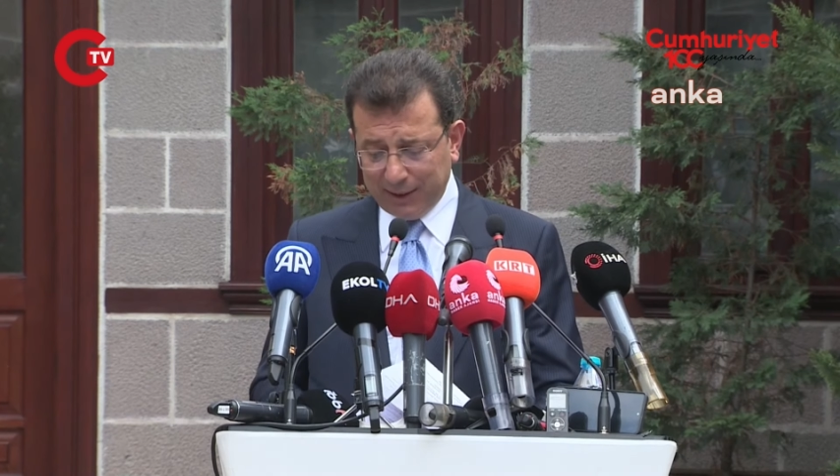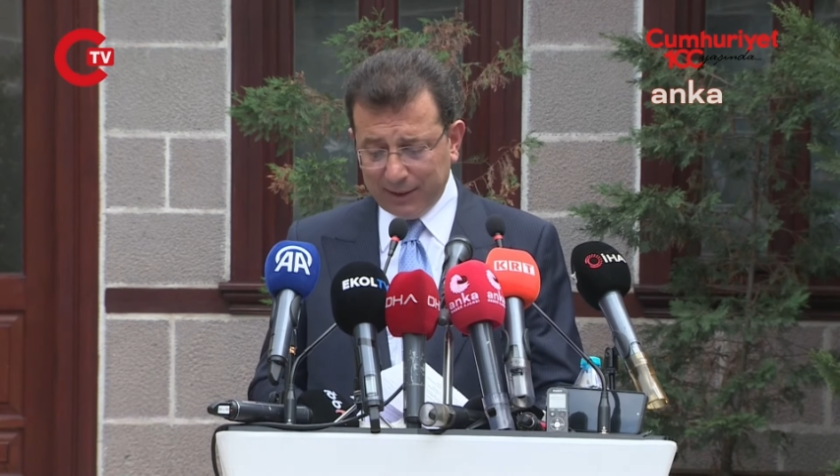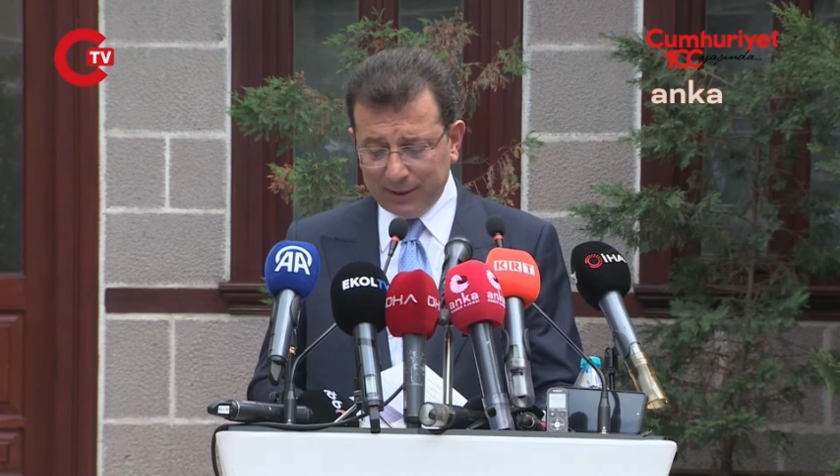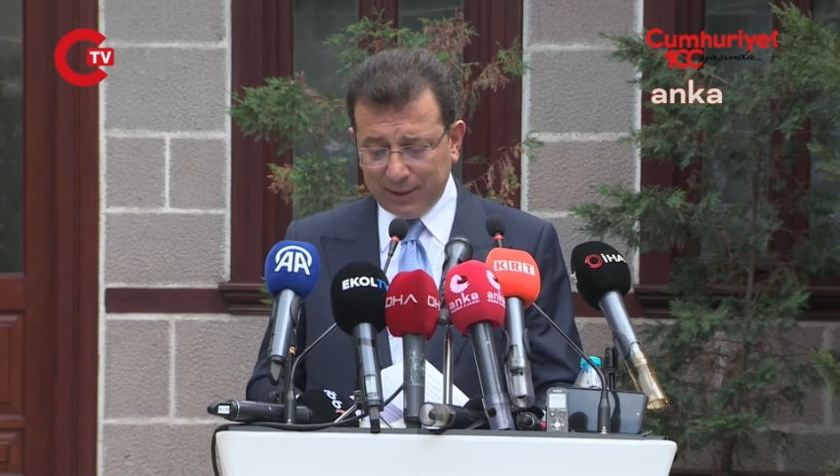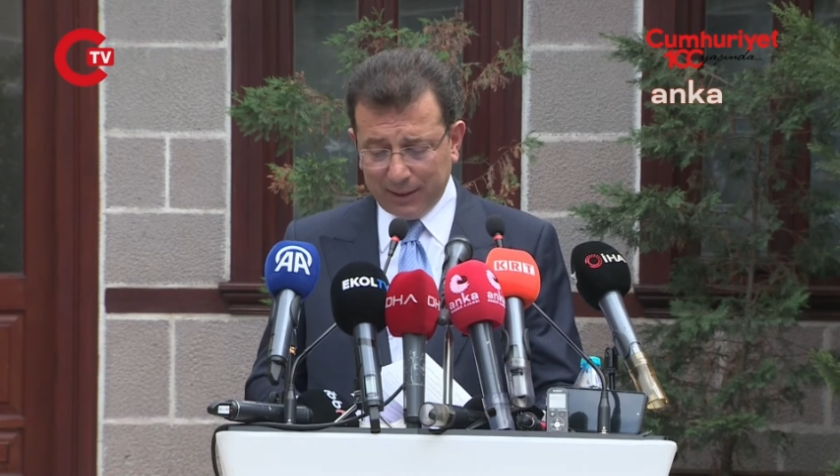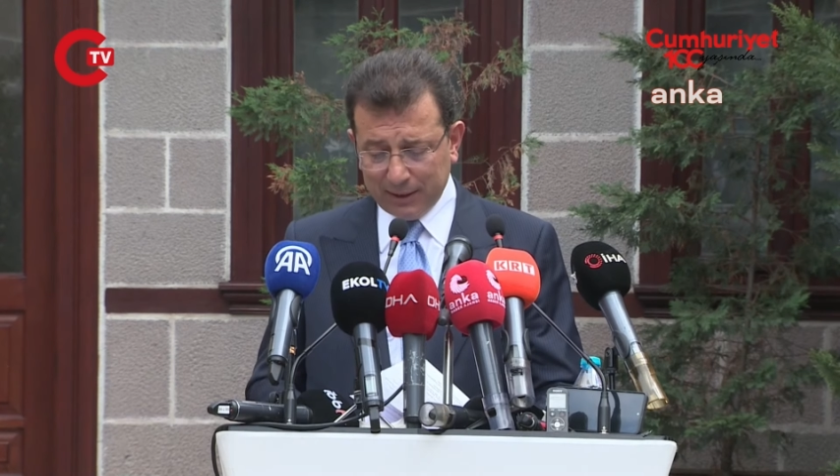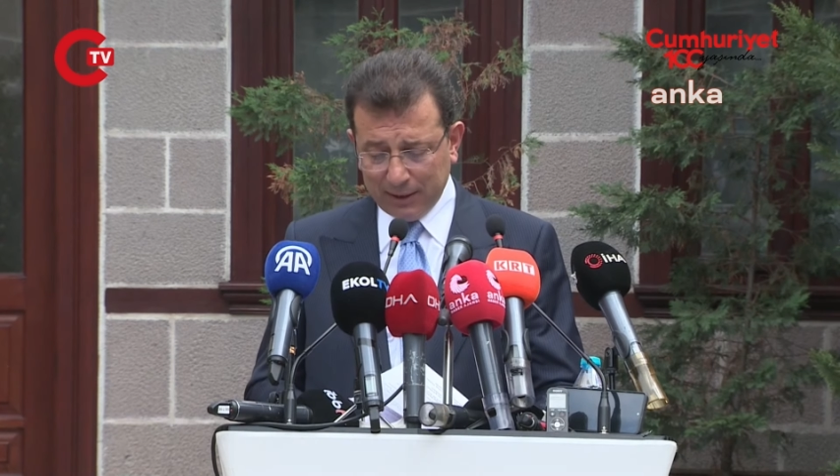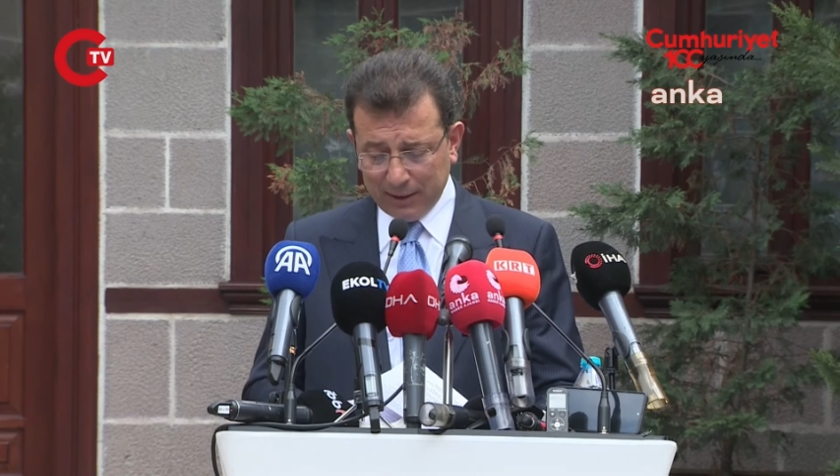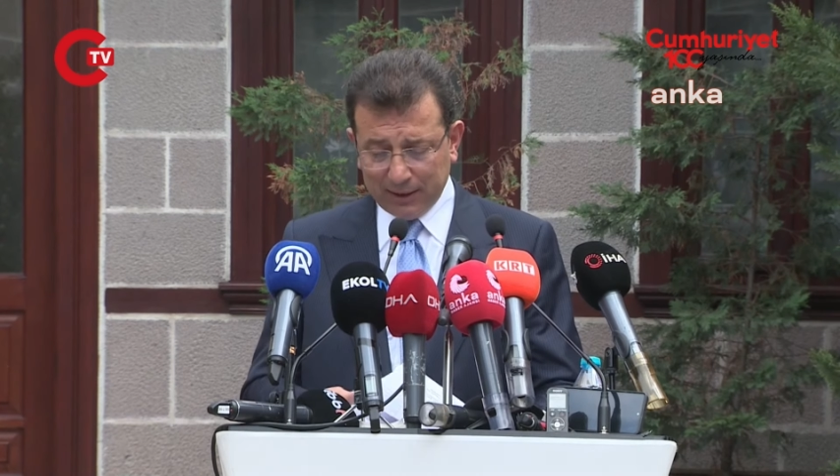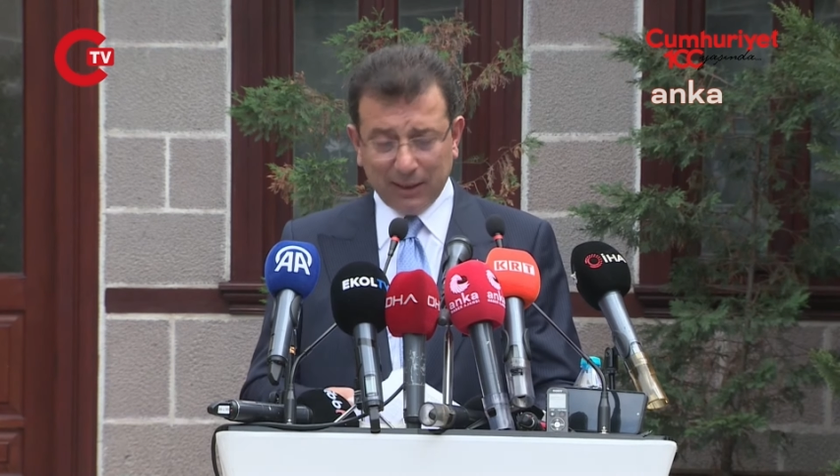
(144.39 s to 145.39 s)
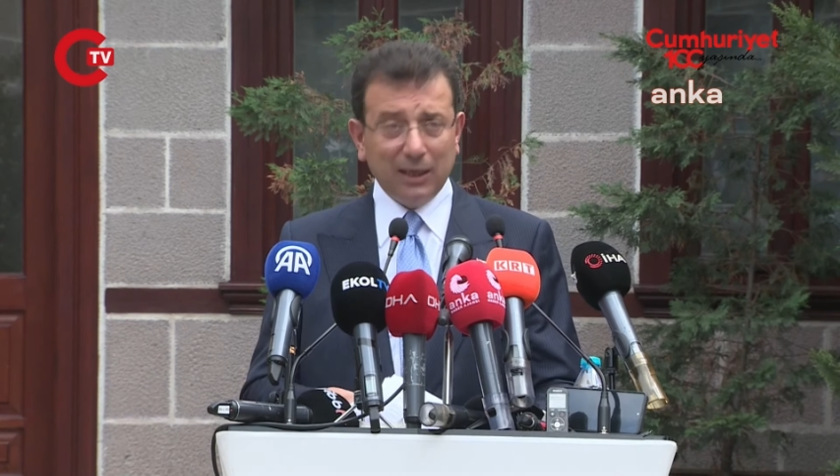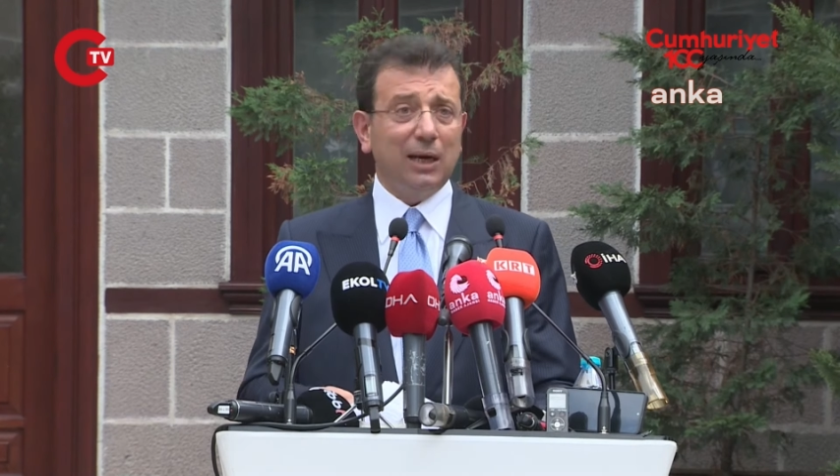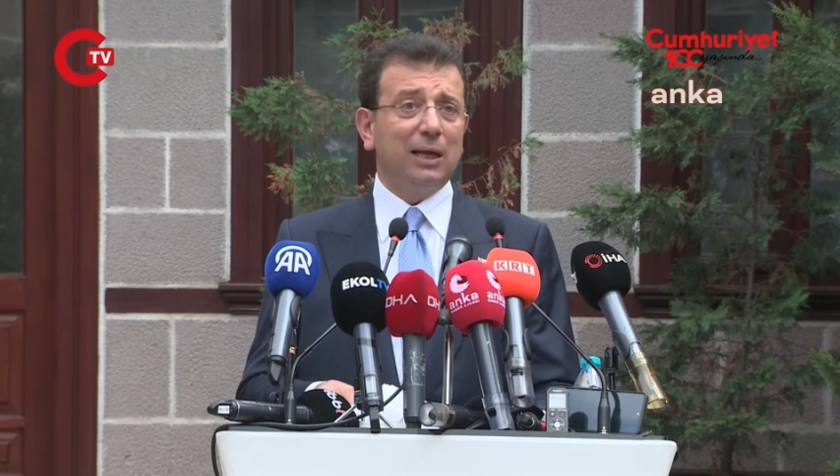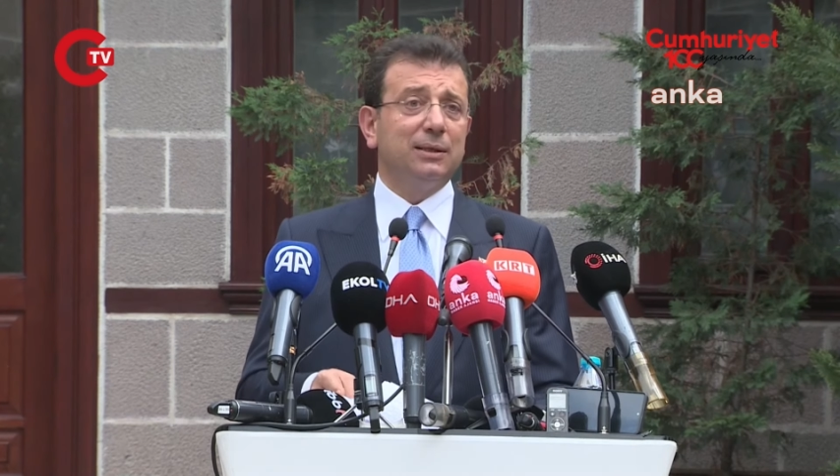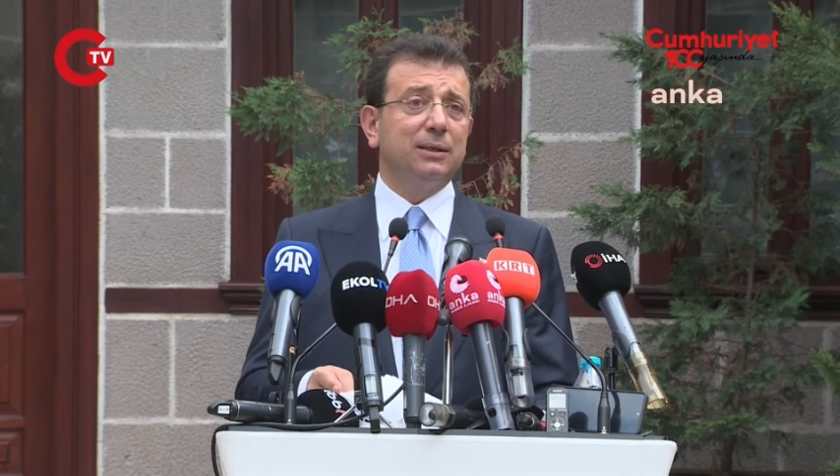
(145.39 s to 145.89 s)
derinden
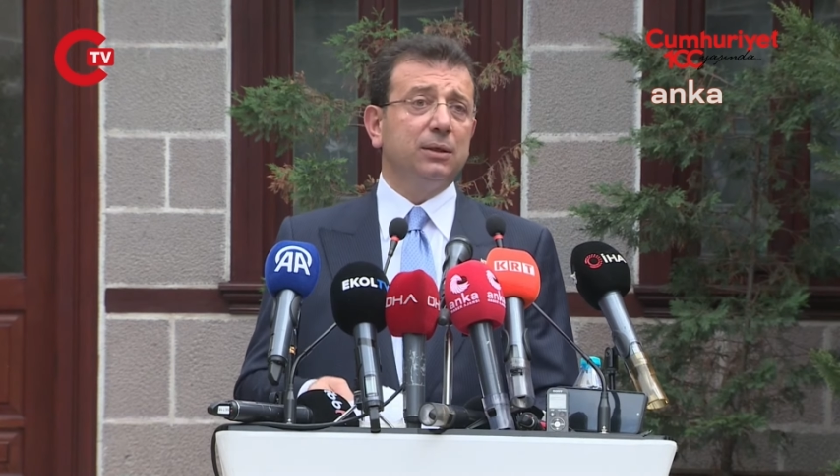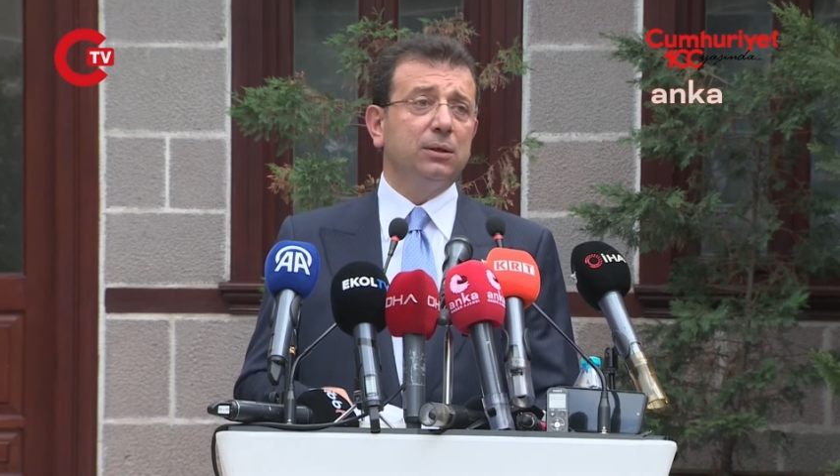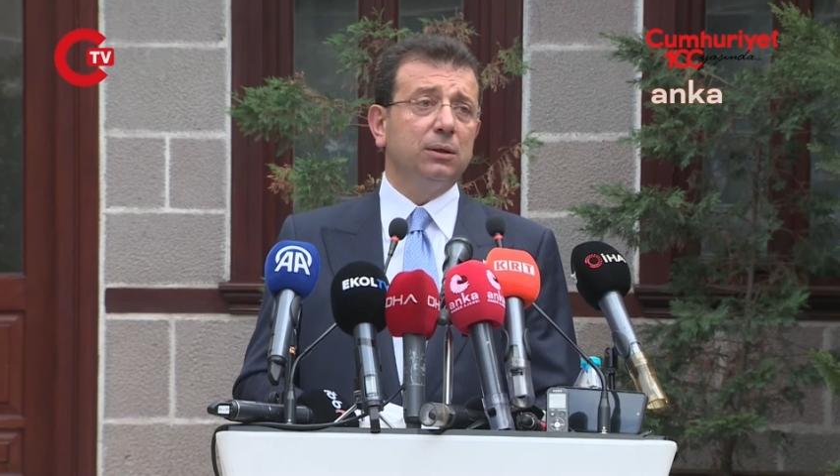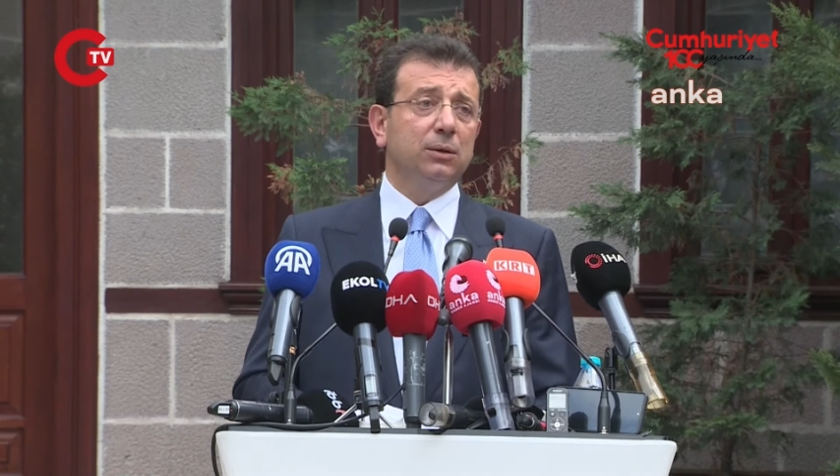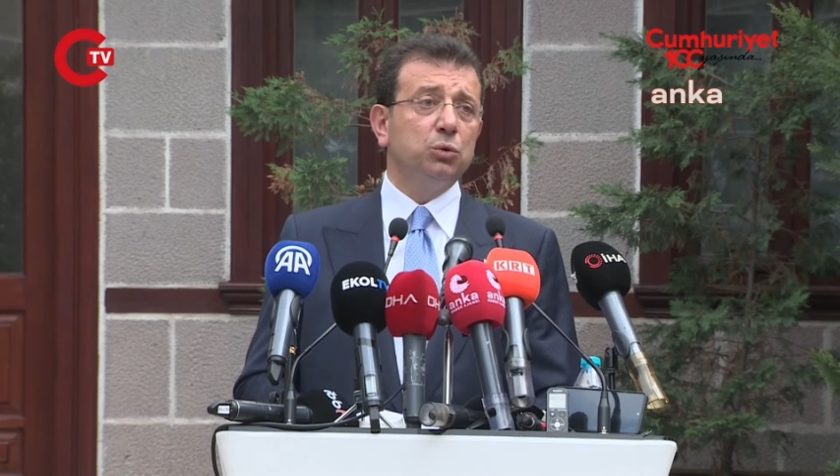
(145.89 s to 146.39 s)
yaraladığını,